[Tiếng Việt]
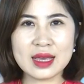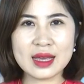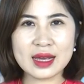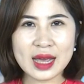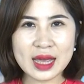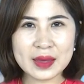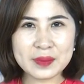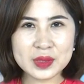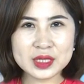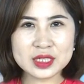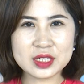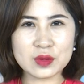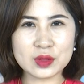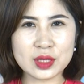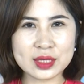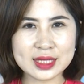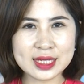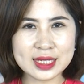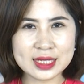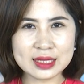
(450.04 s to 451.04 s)
Ngày 16
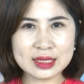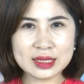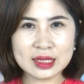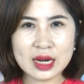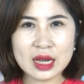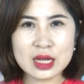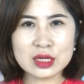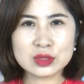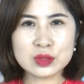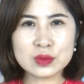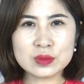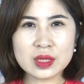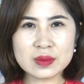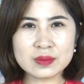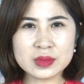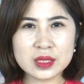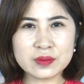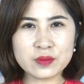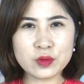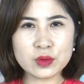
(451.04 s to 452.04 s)
tháng 9, Trung
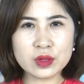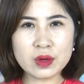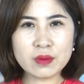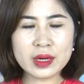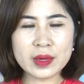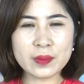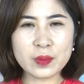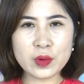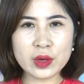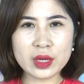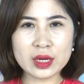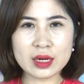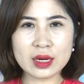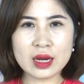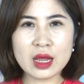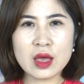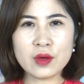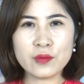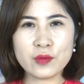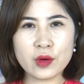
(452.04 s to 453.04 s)
tâm Dịch vụ Nông nghiệp huyện
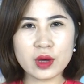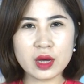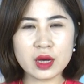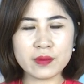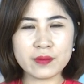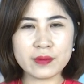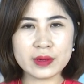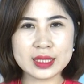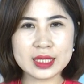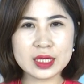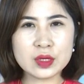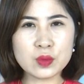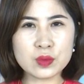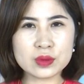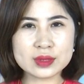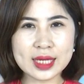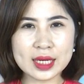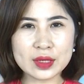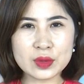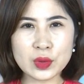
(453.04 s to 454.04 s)
phối hợp với Chi cục
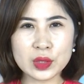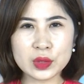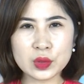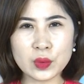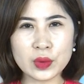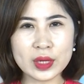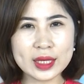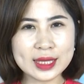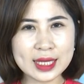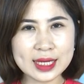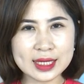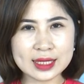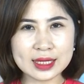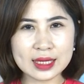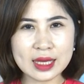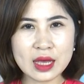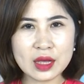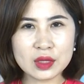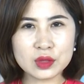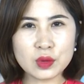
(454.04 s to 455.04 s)
chăn nuôi thú y tỉnh
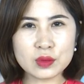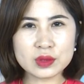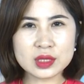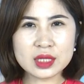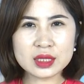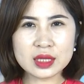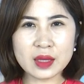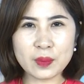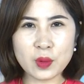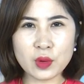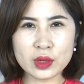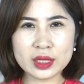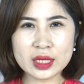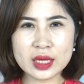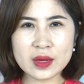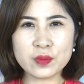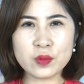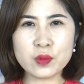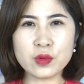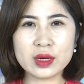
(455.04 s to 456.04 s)
tổ chức tập huấn
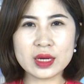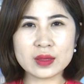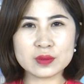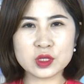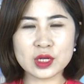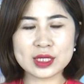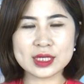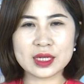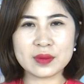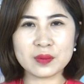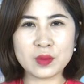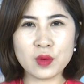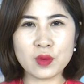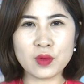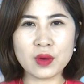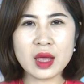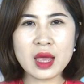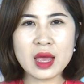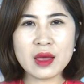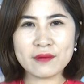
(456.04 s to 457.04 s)
nghiệp vụ kiểm soát giết
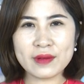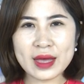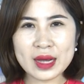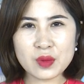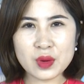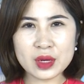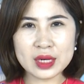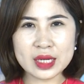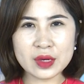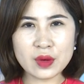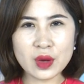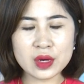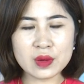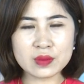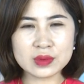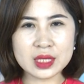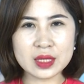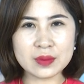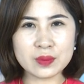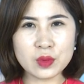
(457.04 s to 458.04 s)
mổ và quản lý hoạt
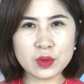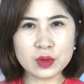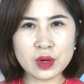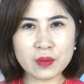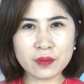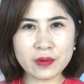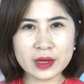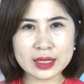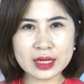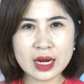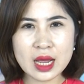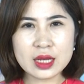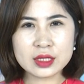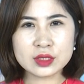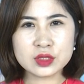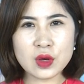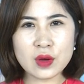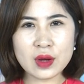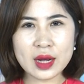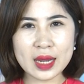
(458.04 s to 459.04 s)
động giết mổ động vật
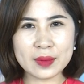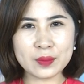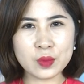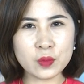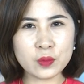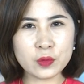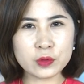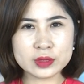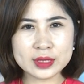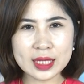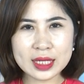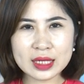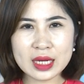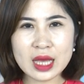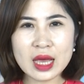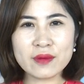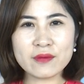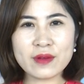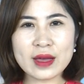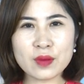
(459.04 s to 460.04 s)
cho cán bộ phụ trách
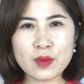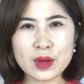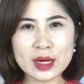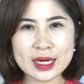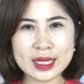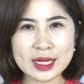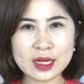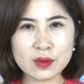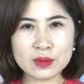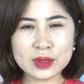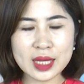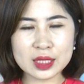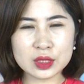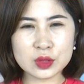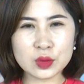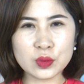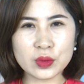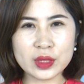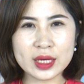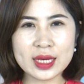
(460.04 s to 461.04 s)
và quản lý công tác
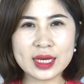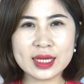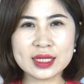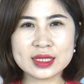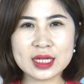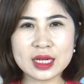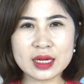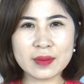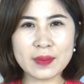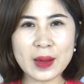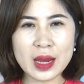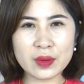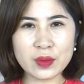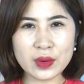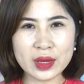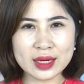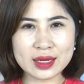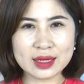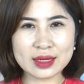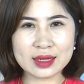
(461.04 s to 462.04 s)
thú y trên địa bàn
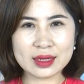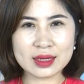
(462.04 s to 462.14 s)
huyện.